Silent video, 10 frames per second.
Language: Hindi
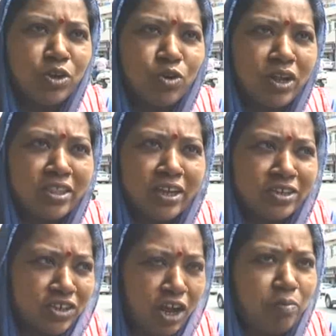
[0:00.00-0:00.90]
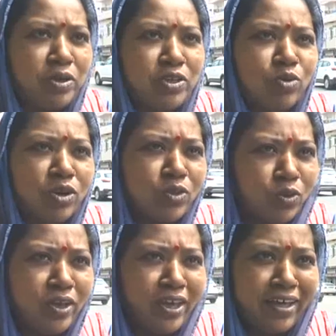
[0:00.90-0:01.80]
ज़रूरत है शराब की ज़रूरत
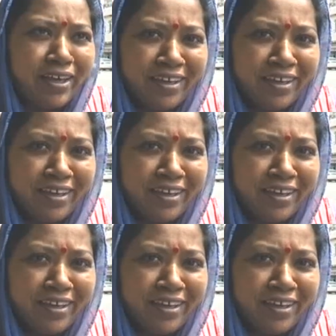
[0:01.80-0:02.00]
कोई है